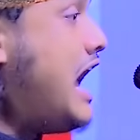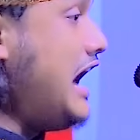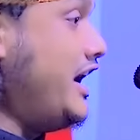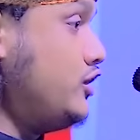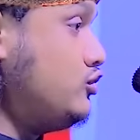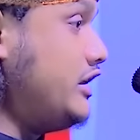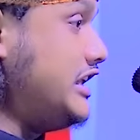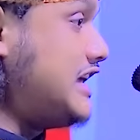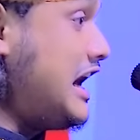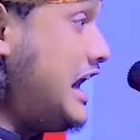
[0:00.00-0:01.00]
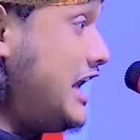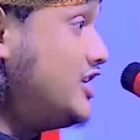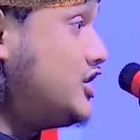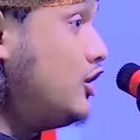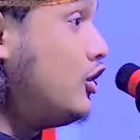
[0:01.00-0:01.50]
আগের যুগের যারা
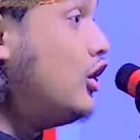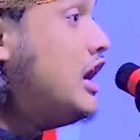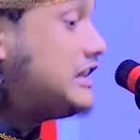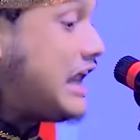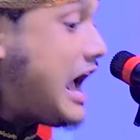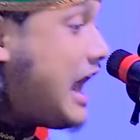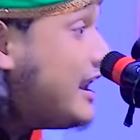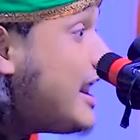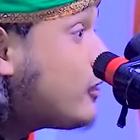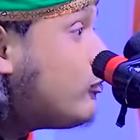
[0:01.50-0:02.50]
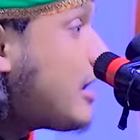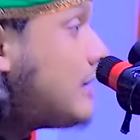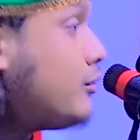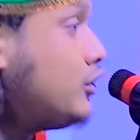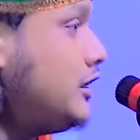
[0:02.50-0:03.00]
নারী ছিল তারা আল্লাহর
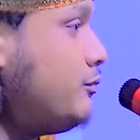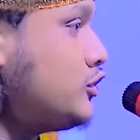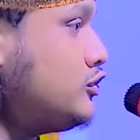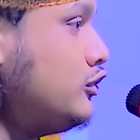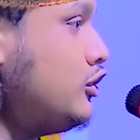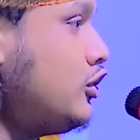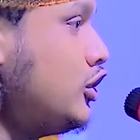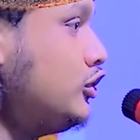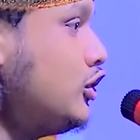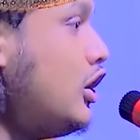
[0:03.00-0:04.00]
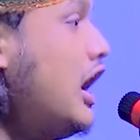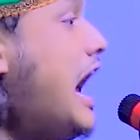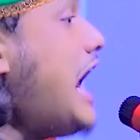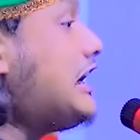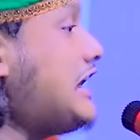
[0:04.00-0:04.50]
কোরআন পড়তে পছন্দ করত
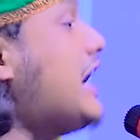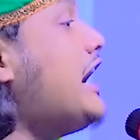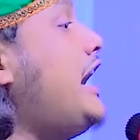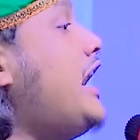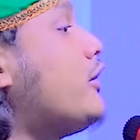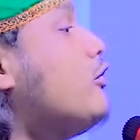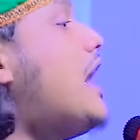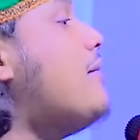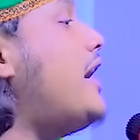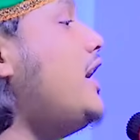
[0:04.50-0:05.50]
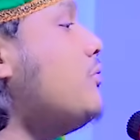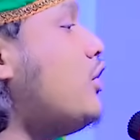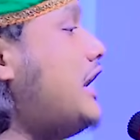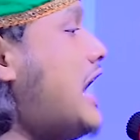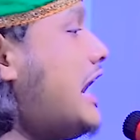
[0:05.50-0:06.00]
আর টাঙ্গাইলের খোলা বাড়ির
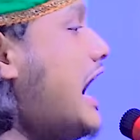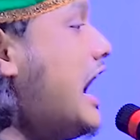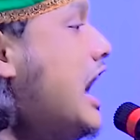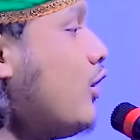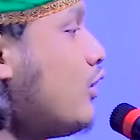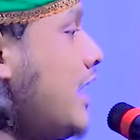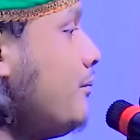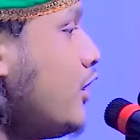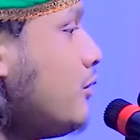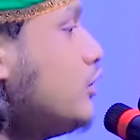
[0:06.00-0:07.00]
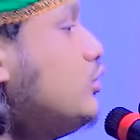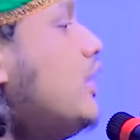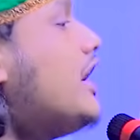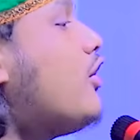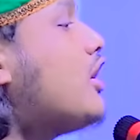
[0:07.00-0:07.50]
মহিলারা কোরআন পর্ব
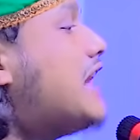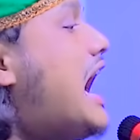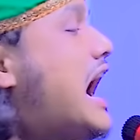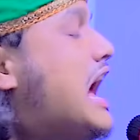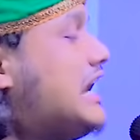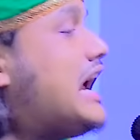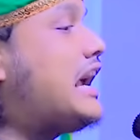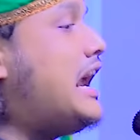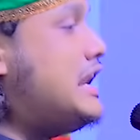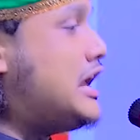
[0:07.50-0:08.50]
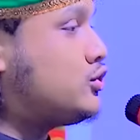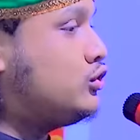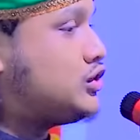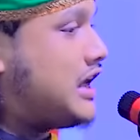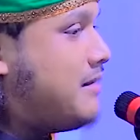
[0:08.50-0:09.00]
দূরের কথা টাঙ্গাইল না
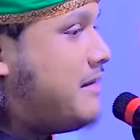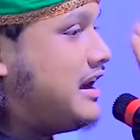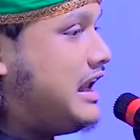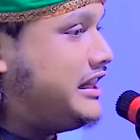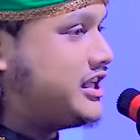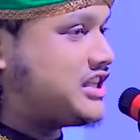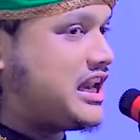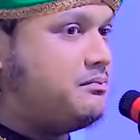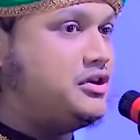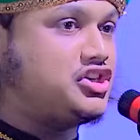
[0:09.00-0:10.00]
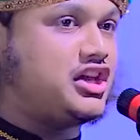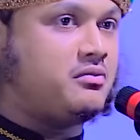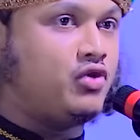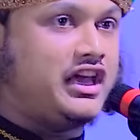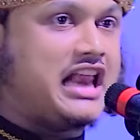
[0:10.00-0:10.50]
শুধু সারা বাংলাদেশ সারা বিশ্বের
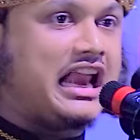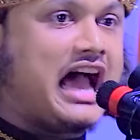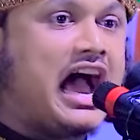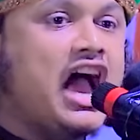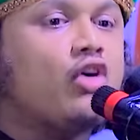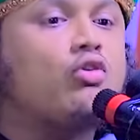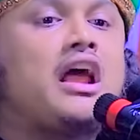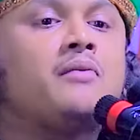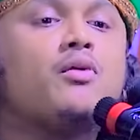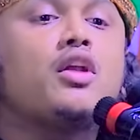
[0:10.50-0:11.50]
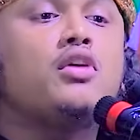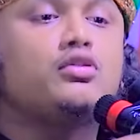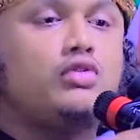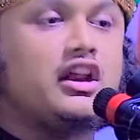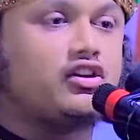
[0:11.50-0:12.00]
মহিলারা কোরআন পর্ব
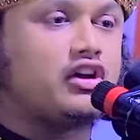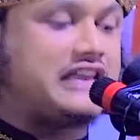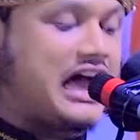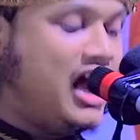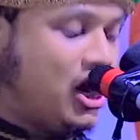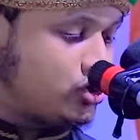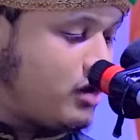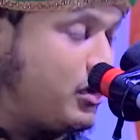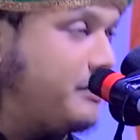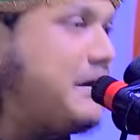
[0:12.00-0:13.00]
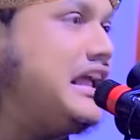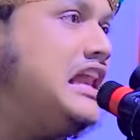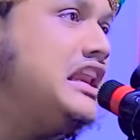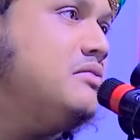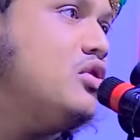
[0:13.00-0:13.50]
দূরের কথা সময়
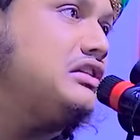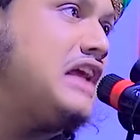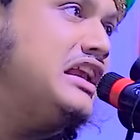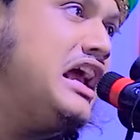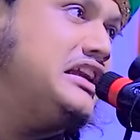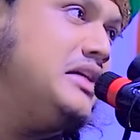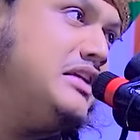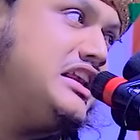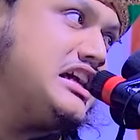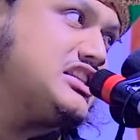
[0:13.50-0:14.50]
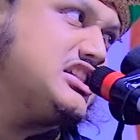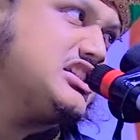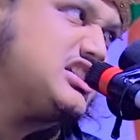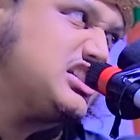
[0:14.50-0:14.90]
পাইলে রিমোটটা নিয়ে টিভির কাছে